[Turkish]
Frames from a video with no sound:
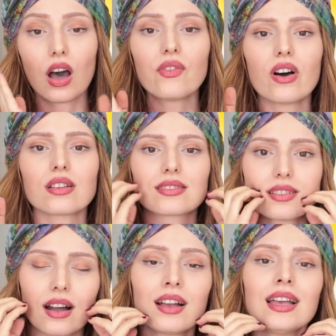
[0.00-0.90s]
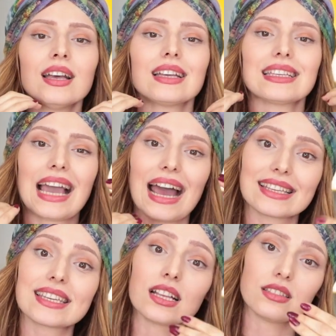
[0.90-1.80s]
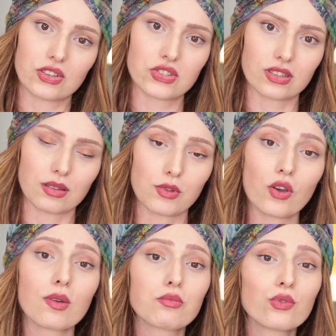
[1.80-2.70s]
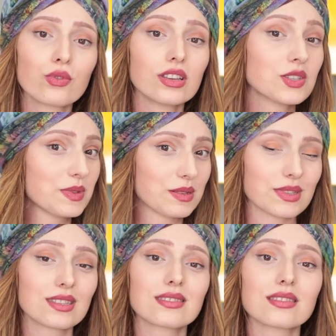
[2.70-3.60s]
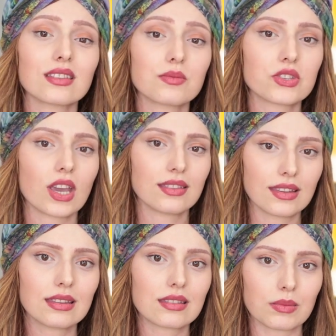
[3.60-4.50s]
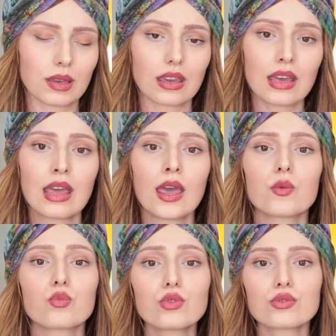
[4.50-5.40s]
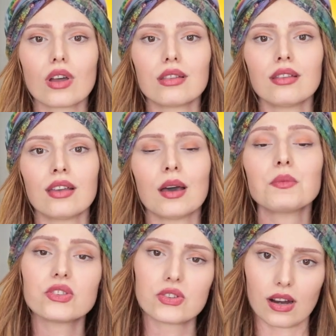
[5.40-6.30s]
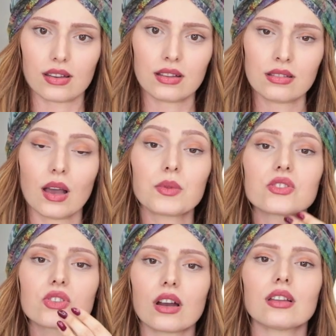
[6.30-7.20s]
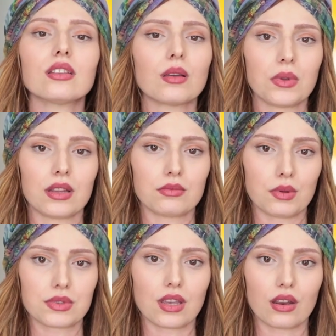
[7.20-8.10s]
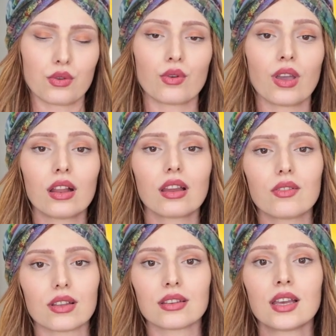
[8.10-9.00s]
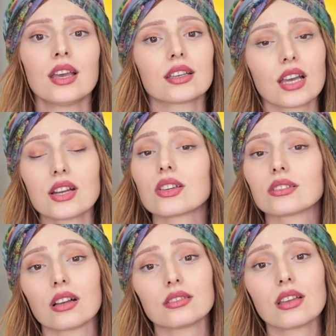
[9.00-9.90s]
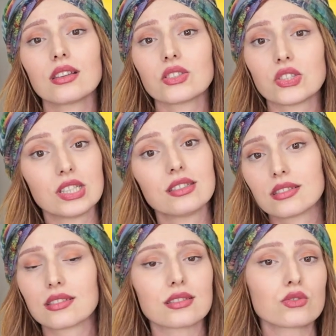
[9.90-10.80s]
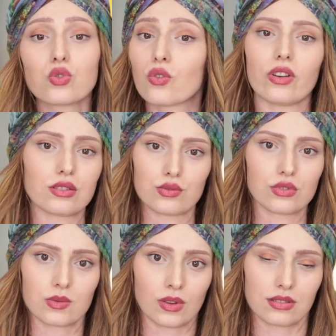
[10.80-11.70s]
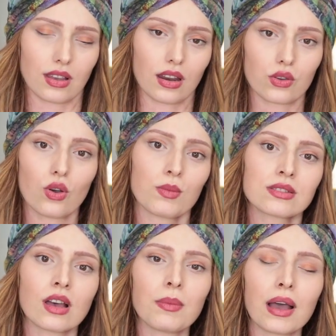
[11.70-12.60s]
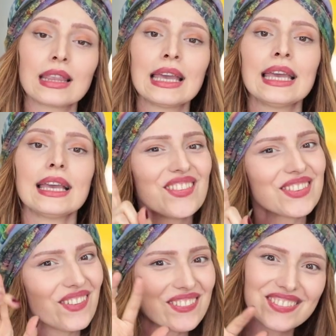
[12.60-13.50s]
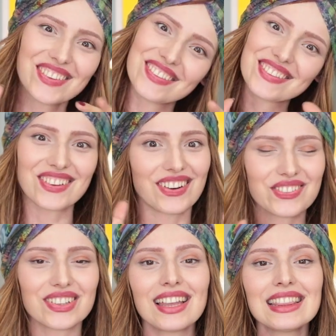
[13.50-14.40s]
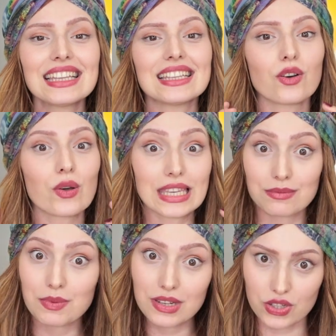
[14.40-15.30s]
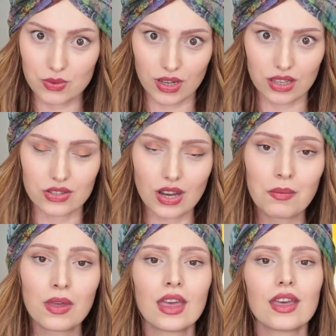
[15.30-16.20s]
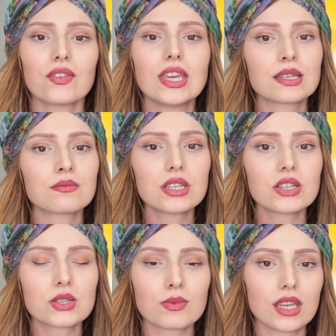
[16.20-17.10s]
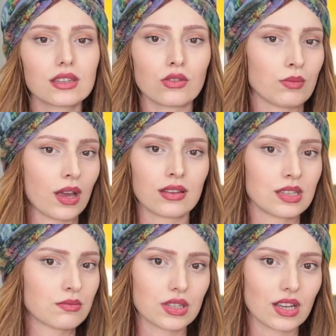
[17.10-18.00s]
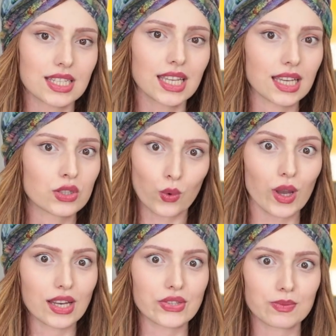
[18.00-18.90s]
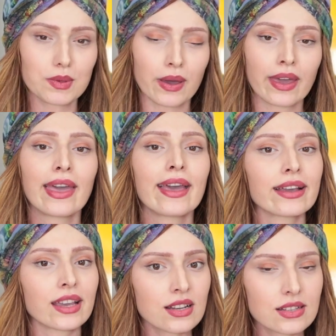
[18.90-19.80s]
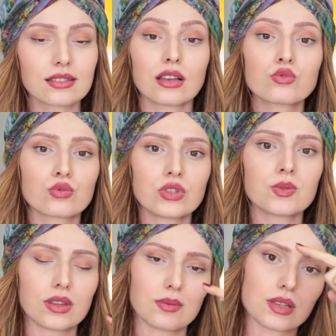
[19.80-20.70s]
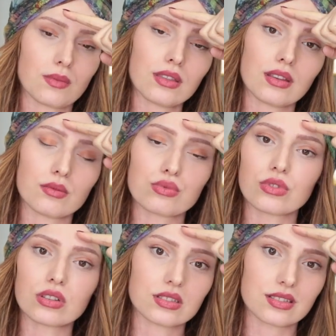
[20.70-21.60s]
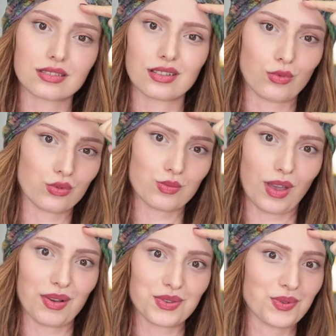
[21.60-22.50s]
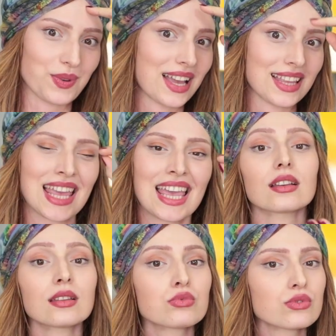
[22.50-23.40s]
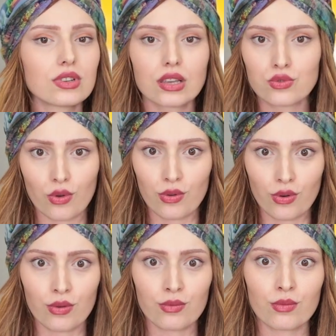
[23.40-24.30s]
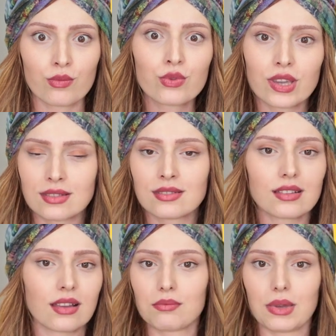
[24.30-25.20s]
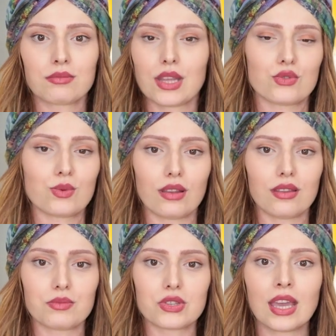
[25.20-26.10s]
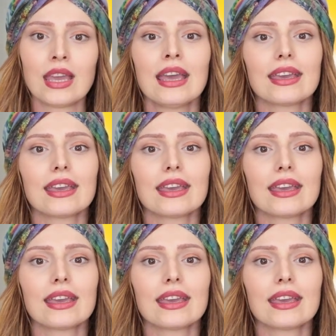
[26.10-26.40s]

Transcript: Daha fazla erken yaşlanabiliyor ve bu hiçbirimizin istediği bir şey değil tabii ki. Bu yüzden hem içeriden hem de dışarıdan nemlendirmemiz gerekiyor. Yani evet gerçekten de cildiniz için çok fazla su içmeniz gerekiyor. Mesela ben 10, 10 gün sonra falan 21 yaşıma gireceğim. Ve 21 yaşıma giriyorum yani 21 yaş çok gençim değil mi? Gerçekten su içmediğim zaman e, burada kırışıklarım oluşmaya başlıyor. Yani sana bunu direkt söylüyorum. Bu kesinlikle benim tecrübelediğim bir şey.